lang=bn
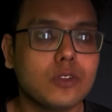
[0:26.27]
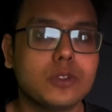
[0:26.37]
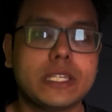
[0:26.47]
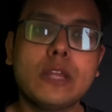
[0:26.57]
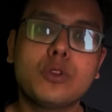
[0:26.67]

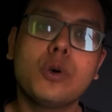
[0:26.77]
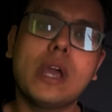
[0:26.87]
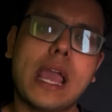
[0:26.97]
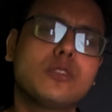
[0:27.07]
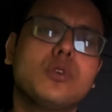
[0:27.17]
তো যেহেতু
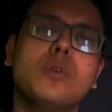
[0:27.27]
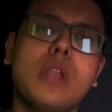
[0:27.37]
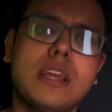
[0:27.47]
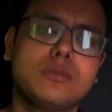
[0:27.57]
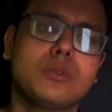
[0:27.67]

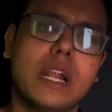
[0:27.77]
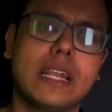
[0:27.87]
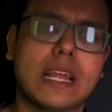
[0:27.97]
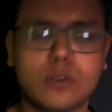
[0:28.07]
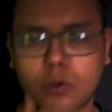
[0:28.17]
এতগুলা
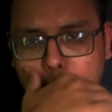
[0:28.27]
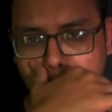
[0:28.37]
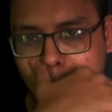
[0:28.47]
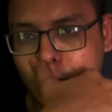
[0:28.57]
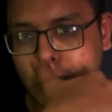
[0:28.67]
স্টুডেন্ট এতগুলা
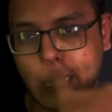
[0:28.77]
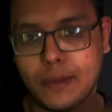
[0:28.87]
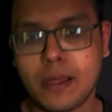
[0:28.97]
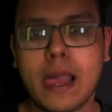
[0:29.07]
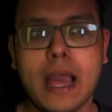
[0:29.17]
মানুষকে
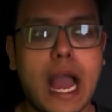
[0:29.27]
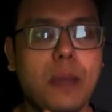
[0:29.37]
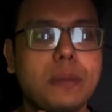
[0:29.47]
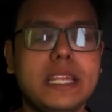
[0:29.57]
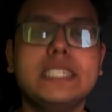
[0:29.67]

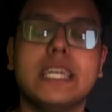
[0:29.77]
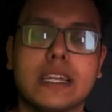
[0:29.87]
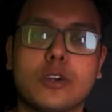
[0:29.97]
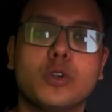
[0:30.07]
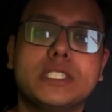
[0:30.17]
আমি নিজে
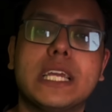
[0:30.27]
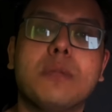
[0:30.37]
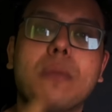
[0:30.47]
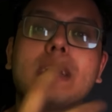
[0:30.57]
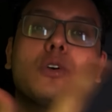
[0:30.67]

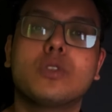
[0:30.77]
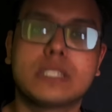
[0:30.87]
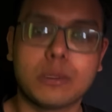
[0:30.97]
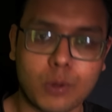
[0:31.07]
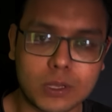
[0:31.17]
কোশ্চেন ব্যাংক
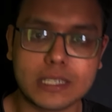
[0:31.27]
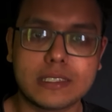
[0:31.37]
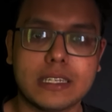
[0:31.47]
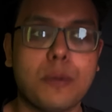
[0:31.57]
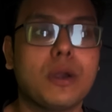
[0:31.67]
করতে
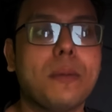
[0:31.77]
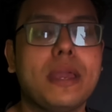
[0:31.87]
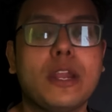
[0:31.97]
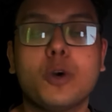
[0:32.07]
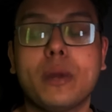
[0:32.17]
বলতেছি এবং আমি
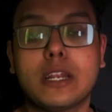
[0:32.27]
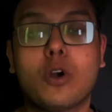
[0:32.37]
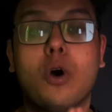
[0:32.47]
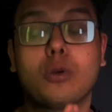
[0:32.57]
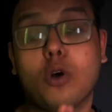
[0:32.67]
এরকম একটা
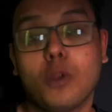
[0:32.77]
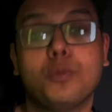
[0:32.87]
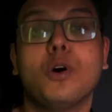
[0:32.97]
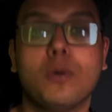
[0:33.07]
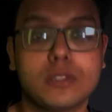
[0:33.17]

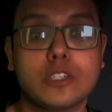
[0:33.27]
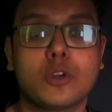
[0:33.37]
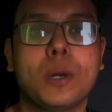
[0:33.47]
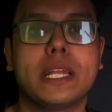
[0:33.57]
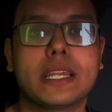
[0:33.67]
গল্পও বলছি
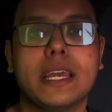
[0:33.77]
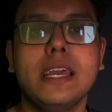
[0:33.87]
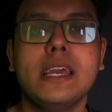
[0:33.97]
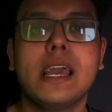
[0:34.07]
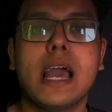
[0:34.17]
তোমাদেরকে
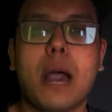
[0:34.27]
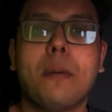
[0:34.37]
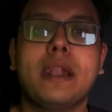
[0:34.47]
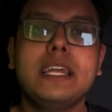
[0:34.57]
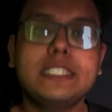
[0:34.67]

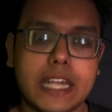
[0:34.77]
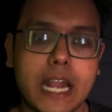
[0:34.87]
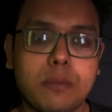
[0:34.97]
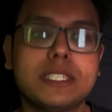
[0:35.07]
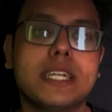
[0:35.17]
আমার নিজের
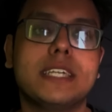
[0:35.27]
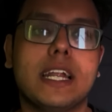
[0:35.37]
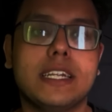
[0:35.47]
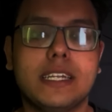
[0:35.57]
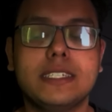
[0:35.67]
অ্যাডমিশন
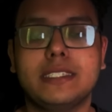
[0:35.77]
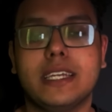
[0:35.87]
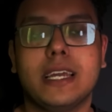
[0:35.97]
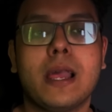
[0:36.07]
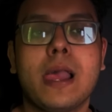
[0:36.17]
জার্নির যে